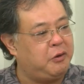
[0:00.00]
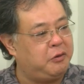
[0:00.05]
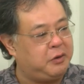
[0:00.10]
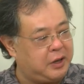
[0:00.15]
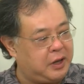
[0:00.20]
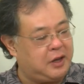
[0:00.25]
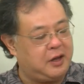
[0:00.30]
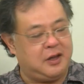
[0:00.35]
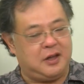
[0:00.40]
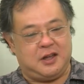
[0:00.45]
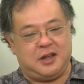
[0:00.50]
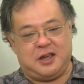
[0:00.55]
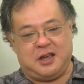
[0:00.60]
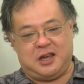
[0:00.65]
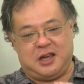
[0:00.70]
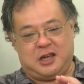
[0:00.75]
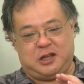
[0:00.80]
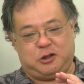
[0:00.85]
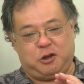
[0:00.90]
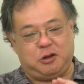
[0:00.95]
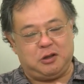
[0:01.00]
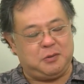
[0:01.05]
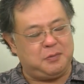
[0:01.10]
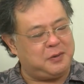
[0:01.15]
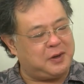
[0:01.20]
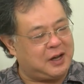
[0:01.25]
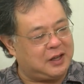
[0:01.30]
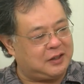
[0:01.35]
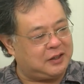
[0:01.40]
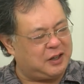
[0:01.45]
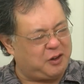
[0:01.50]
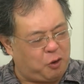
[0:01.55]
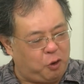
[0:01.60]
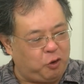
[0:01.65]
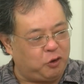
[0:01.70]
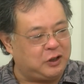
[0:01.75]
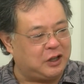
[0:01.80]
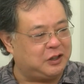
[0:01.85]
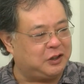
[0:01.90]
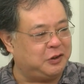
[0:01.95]
をね人に向かって
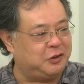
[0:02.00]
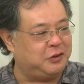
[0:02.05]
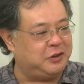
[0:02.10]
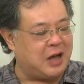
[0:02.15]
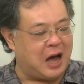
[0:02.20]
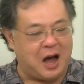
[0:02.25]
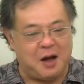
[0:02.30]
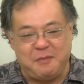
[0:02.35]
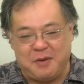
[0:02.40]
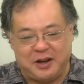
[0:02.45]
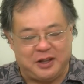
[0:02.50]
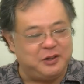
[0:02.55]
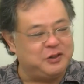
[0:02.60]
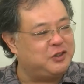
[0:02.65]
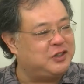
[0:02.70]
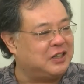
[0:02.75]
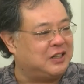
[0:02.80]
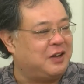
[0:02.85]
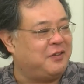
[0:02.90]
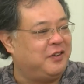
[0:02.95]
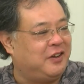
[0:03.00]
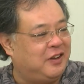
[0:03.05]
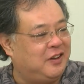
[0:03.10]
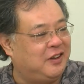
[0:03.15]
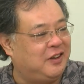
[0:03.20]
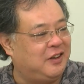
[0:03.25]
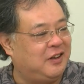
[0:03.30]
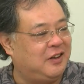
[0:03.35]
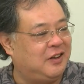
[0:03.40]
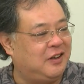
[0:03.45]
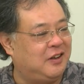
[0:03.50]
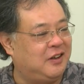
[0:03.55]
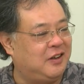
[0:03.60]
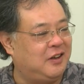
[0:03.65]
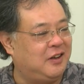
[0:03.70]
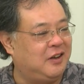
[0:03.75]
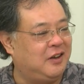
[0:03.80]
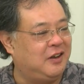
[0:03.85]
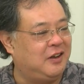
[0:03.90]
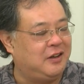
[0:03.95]
こうだというふうにあまり言っちゃダメそうなんです
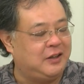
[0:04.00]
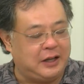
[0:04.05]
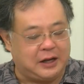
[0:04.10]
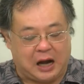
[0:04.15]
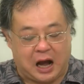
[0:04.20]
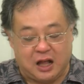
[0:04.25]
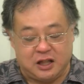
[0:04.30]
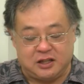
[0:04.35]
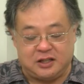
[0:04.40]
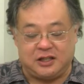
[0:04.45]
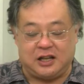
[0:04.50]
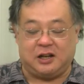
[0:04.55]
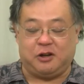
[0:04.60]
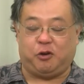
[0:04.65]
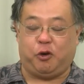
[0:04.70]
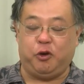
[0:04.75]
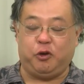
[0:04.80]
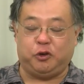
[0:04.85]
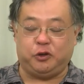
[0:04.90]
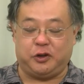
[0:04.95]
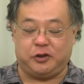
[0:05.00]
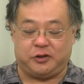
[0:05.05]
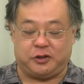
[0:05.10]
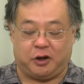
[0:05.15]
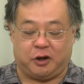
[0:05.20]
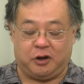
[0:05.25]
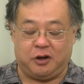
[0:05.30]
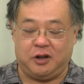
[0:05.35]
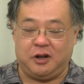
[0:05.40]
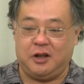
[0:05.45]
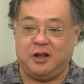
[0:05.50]
で肝心なのはこういうことですよ